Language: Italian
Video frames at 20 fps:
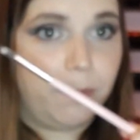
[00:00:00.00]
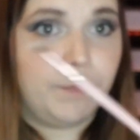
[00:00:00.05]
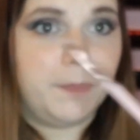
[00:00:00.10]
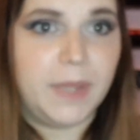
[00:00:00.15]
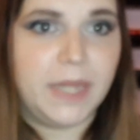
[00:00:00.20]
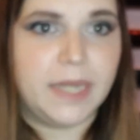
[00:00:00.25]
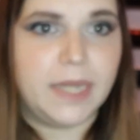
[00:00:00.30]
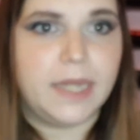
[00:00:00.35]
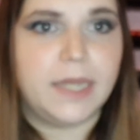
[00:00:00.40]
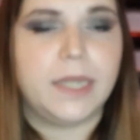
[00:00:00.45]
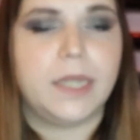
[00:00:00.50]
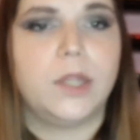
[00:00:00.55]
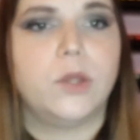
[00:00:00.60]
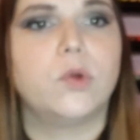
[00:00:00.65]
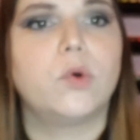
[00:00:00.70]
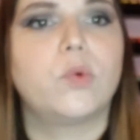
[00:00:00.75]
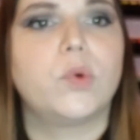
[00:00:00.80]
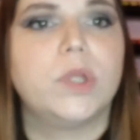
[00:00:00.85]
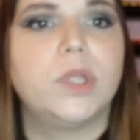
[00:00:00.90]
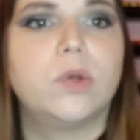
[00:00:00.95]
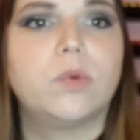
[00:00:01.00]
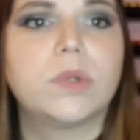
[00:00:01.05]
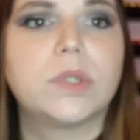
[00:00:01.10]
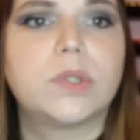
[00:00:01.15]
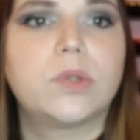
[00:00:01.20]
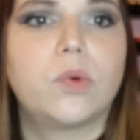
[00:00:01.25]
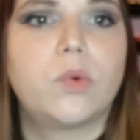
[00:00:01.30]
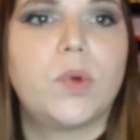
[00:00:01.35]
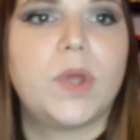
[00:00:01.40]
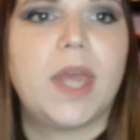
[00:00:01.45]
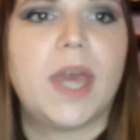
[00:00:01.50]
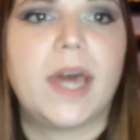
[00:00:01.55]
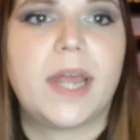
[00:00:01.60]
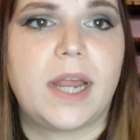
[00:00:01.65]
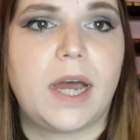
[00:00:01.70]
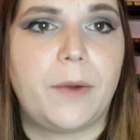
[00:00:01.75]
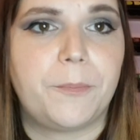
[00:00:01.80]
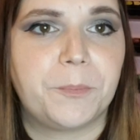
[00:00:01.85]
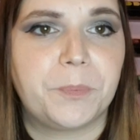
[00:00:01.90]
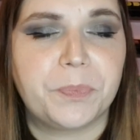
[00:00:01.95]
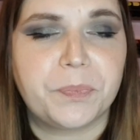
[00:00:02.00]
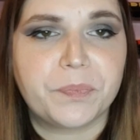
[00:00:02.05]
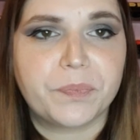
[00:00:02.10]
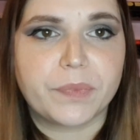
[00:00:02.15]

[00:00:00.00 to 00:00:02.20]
pennellino quindi questo qui era